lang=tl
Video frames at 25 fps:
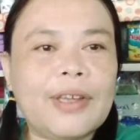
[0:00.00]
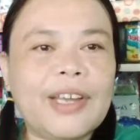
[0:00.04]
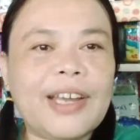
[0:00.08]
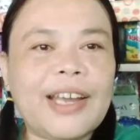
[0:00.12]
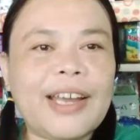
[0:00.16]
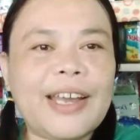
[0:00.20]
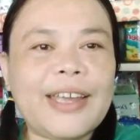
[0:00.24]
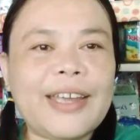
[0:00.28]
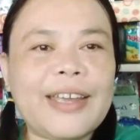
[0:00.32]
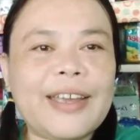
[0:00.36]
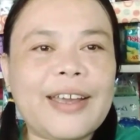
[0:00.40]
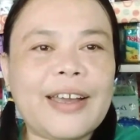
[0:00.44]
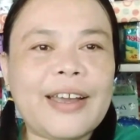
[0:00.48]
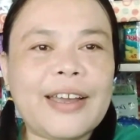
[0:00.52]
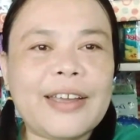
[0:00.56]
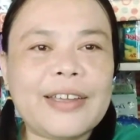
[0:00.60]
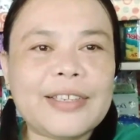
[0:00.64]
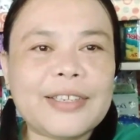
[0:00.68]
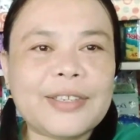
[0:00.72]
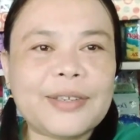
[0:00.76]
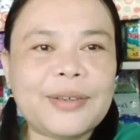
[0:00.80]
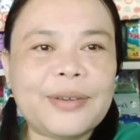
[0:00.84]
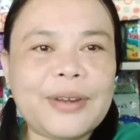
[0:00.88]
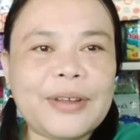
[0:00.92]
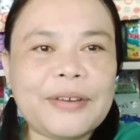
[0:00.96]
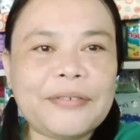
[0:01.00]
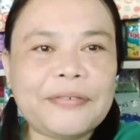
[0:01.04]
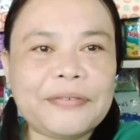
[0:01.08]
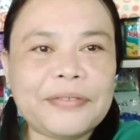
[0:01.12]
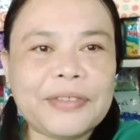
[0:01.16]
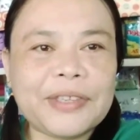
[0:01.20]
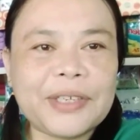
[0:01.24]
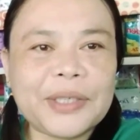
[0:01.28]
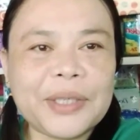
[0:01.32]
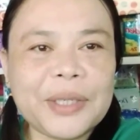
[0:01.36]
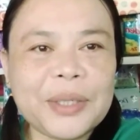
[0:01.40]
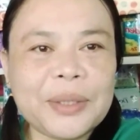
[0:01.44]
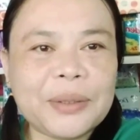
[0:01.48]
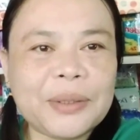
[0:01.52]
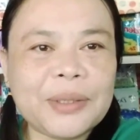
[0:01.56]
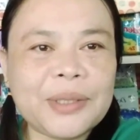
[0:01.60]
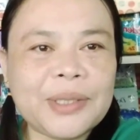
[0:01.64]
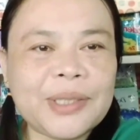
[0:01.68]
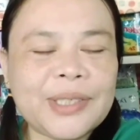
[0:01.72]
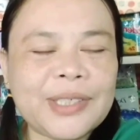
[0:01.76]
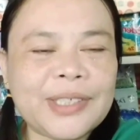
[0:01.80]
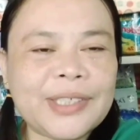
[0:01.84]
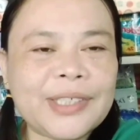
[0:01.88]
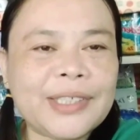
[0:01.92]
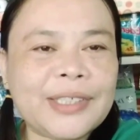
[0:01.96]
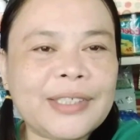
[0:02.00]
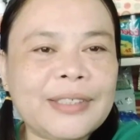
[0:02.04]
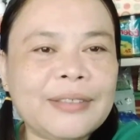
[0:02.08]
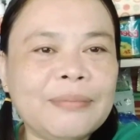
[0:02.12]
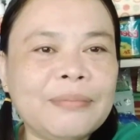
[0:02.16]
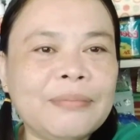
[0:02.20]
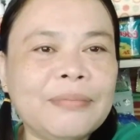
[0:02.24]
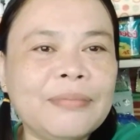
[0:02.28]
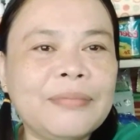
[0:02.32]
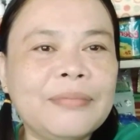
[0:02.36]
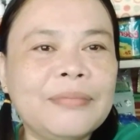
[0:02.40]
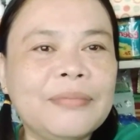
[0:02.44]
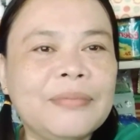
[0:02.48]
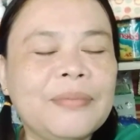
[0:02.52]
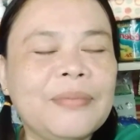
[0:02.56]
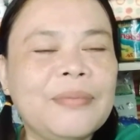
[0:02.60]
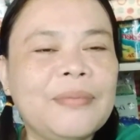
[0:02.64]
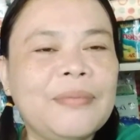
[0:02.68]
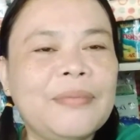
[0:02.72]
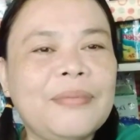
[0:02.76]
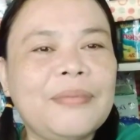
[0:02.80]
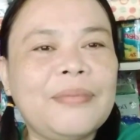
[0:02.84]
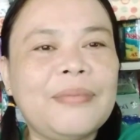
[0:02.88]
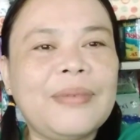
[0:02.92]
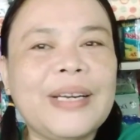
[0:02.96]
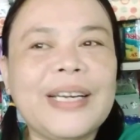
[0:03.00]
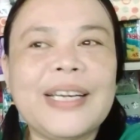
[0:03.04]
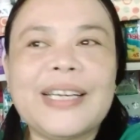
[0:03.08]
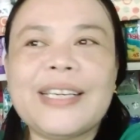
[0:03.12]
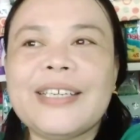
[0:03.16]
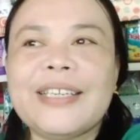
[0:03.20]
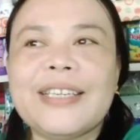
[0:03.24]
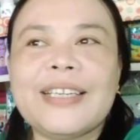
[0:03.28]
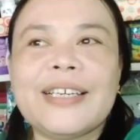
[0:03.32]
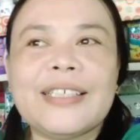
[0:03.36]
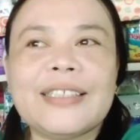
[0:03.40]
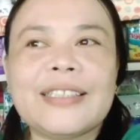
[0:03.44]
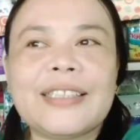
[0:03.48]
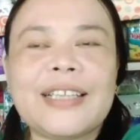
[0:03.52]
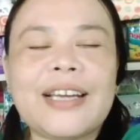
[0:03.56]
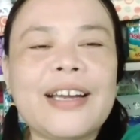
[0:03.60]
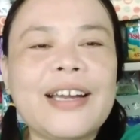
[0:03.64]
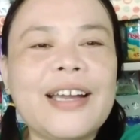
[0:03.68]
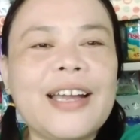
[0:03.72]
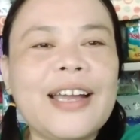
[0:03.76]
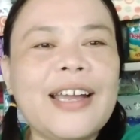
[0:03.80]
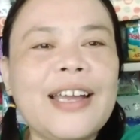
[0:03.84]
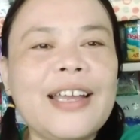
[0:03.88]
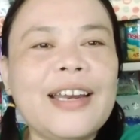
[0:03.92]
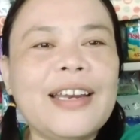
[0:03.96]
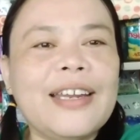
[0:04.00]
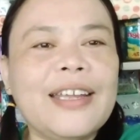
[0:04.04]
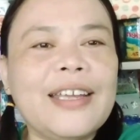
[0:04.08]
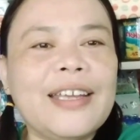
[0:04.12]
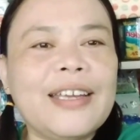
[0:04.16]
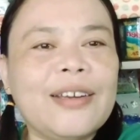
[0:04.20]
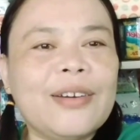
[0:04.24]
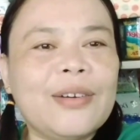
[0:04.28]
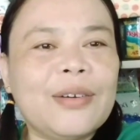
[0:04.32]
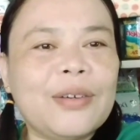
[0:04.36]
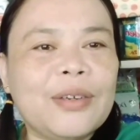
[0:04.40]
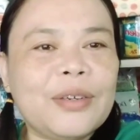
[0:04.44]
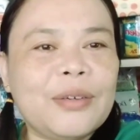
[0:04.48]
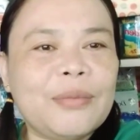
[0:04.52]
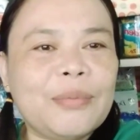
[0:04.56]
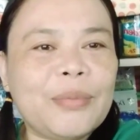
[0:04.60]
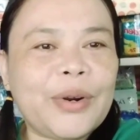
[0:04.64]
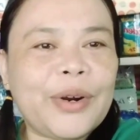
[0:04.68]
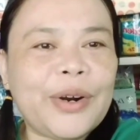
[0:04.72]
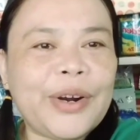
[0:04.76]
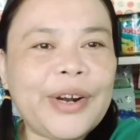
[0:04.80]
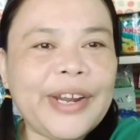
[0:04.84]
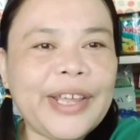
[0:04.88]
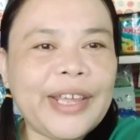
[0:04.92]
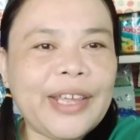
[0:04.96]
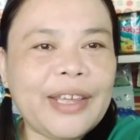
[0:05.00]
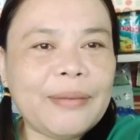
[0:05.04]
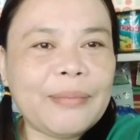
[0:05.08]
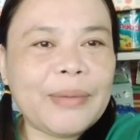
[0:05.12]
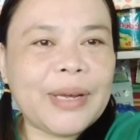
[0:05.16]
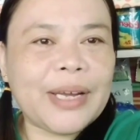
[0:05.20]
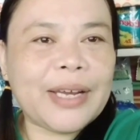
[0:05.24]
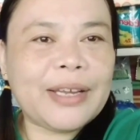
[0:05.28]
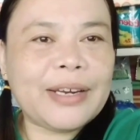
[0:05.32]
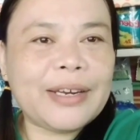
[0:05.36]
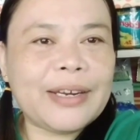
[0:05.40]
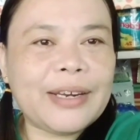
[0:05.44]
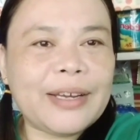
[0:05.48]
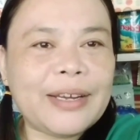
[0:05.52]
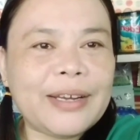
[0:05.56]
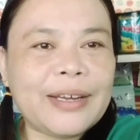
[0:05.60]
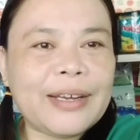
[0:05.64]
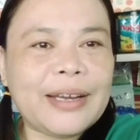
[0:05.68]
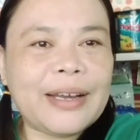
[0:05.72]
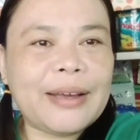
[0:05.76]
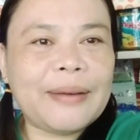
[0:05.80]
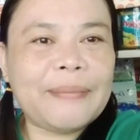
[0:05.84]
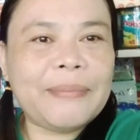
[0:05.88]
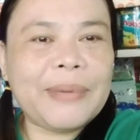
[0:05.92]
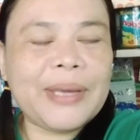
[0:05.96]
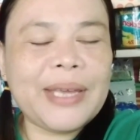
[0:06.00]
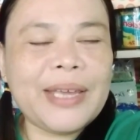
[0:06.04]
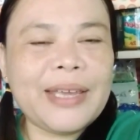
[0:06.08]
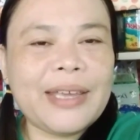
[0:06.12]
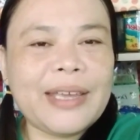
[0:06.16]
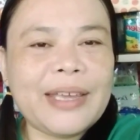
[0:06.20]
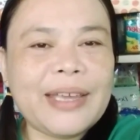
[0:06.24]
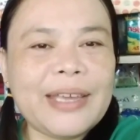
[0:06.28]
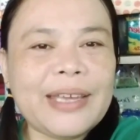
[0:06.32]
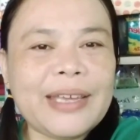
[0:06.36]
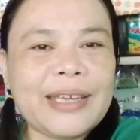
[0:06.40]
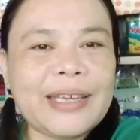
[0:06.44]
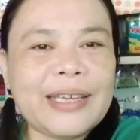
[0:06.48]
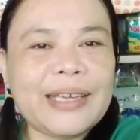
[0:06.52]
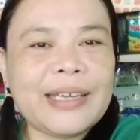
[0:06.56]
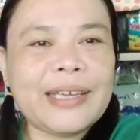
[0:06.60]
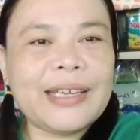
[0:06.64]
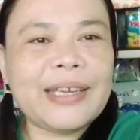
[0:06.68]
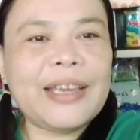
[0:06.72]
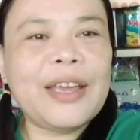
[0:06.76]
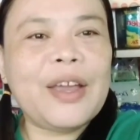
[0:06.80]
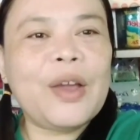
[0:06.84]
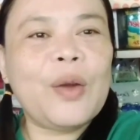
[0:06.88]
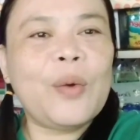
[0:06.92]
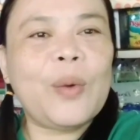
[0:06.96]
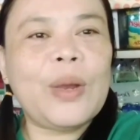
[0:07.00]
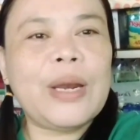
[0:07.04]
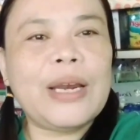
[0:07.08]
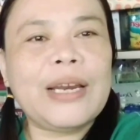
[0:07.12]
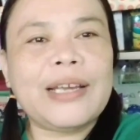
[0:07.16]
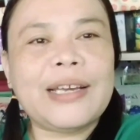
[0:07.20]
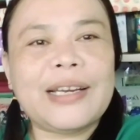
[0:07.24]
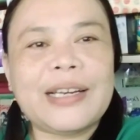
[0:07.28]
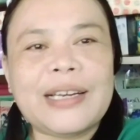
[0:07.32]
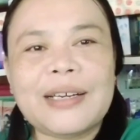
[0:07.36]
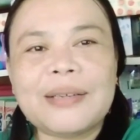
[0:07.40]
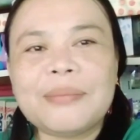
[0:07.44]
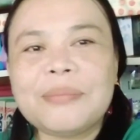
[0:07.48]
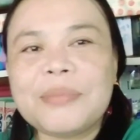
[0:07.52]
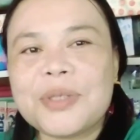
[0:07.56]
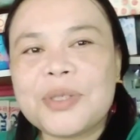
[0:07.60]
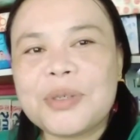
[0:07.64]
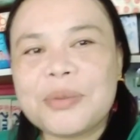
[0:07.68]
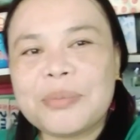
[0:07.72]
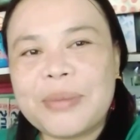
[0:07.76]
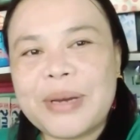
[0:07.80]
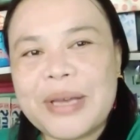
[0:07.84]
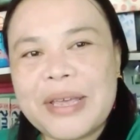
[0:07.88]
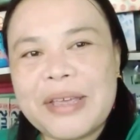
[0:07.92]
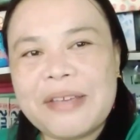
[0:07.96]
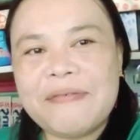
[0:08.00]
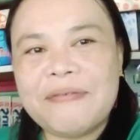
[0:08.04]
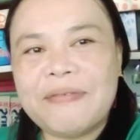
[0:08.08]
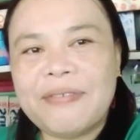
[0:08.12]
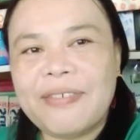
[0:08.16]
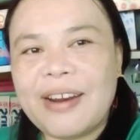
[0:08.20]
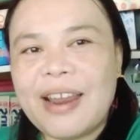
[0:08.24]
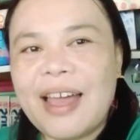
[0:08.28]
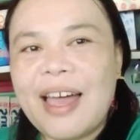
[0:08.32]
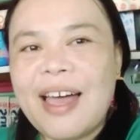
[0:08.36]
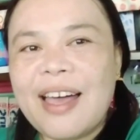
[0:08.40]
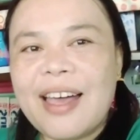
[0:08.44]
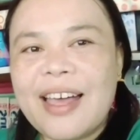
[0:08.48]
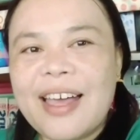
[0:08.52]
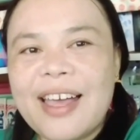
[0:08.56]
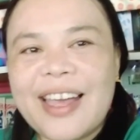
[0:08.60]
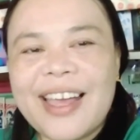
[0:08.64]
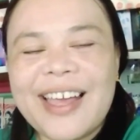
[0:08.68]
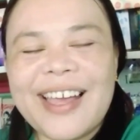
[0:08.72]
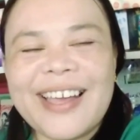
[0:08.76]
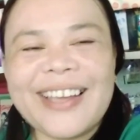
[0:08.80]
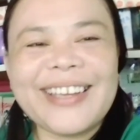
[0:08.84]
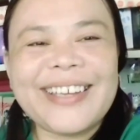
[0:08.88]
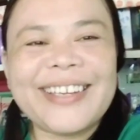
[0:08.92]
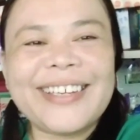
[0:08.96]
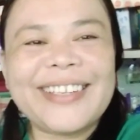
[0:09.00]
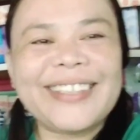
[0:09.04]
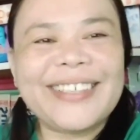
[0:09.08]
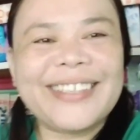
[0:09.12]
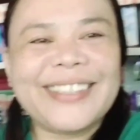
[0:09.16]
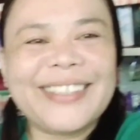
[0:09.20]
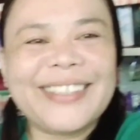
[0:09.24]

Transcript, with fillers: Hi guys, good afternoon. Magandang tanghali, good morning, magandang gabi. Welcome to my vlog.